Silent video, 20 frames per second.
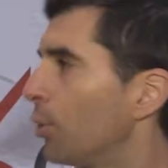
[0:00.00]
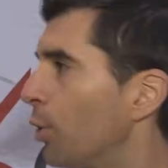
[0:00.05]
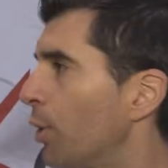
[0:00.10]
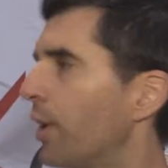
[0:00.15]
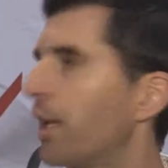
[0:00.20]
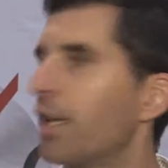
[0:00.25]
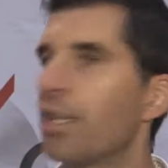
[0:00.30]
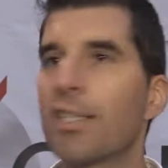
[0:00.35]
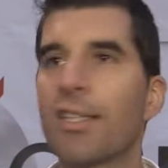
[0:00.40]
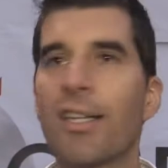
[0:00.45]

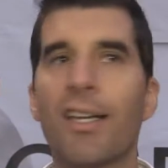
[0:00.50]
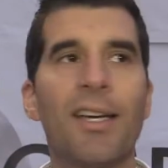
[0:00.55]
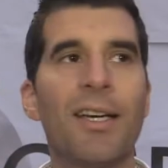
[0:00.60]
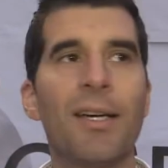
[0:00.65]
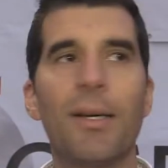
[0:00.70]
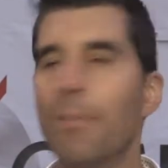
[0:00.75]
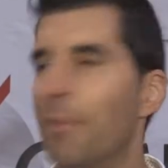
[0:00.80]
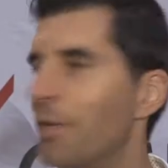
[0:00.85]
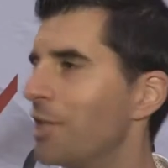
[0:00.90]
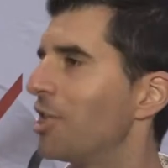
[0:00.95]
toda
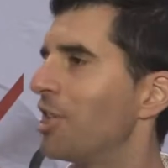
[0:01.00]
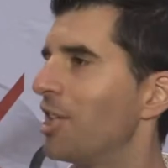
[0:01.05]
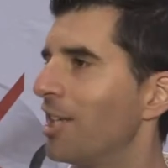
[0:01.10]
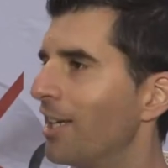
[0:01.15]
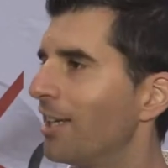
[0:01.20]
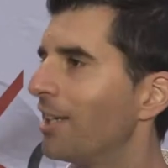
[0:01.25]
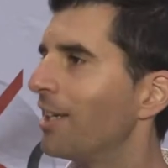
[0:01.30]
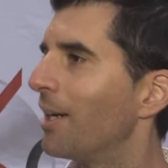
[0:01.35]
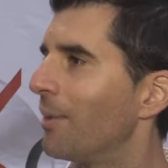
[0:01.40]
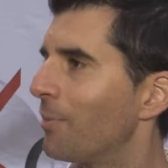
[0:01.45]
esta
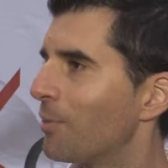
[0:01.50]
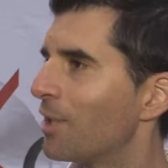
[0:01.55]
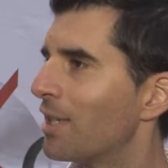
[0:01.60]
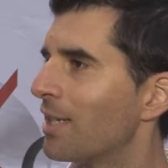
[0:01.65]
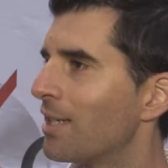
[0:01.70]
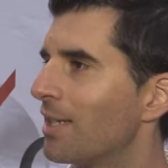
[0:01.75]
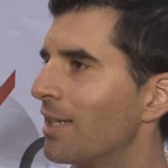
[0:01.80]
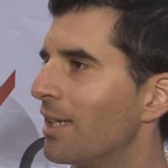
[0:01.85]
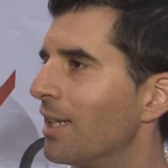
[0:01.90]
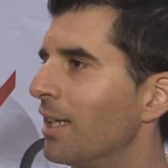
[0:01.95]
magia, digamos
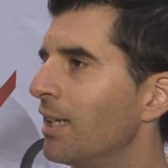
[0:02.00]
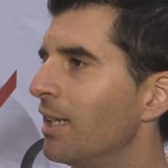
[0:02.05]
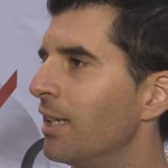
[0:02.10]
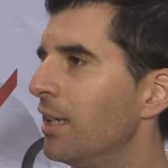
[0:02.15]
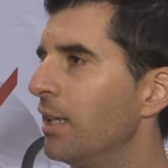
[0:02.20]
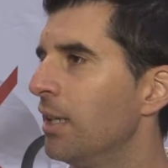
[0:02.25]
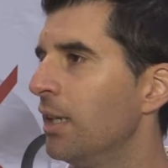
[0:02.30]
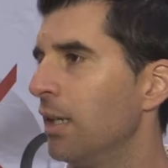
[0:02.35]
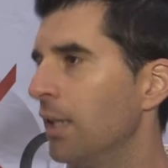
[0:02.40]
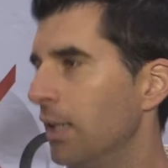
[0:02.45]
assim,
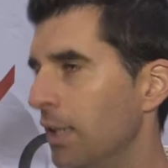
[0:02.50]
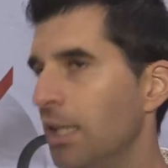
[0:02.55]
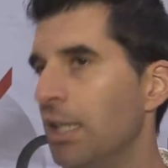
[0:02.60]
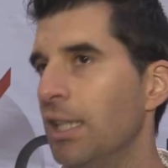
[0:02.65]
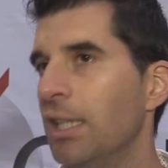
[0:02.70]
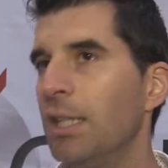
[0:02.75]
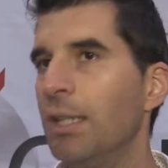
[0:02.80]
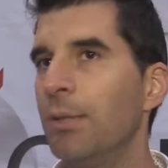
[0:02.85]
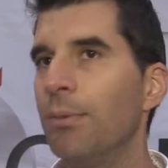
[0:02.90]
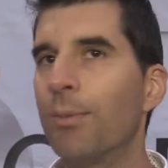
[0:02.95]

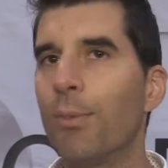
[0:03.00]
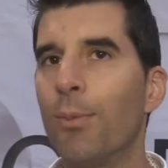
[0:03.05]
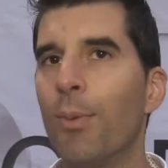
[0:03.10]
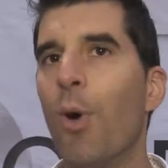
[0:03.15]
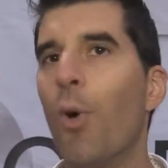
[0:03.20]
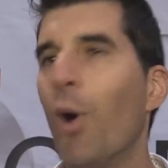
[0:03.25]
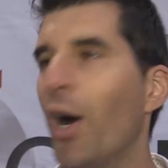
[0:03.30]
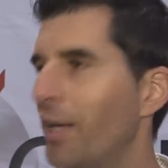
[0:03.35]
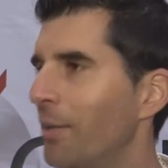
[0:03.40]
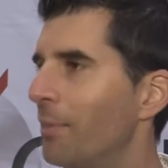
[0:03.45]
e
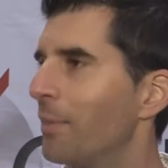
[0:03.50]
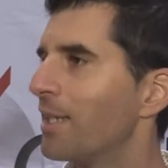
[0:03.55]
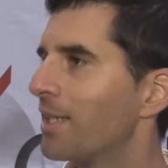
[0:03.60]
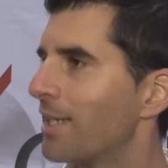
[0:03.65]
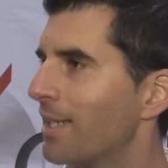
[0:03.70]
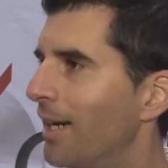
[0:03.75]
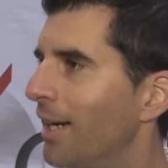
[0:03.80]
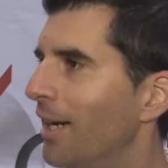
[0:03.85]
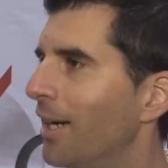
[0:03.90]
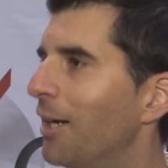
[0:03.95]
boa
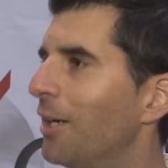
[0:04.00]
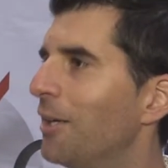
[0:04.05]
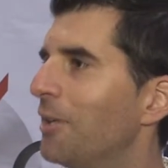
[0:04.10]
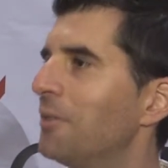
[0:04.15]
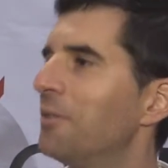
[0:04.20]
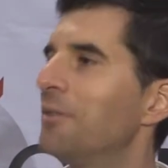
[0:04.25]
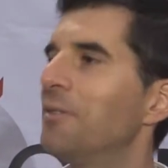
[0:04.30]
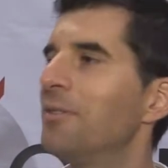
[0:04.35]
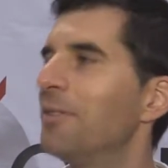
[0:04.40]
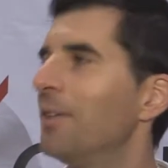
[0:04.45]

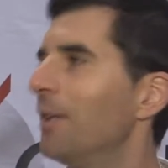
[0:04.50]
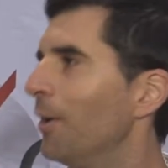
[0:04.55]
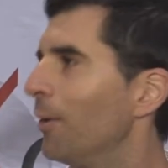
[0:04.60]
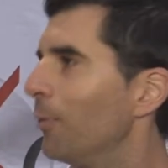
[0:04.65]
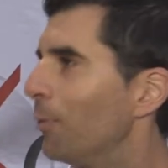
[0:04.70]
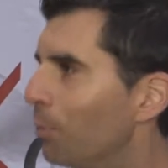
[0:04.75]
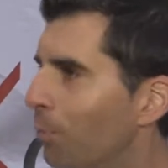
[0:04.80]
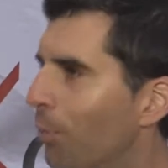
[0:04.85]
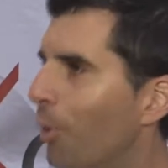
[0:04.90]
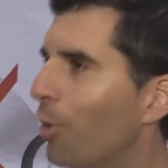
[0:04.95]
animação, um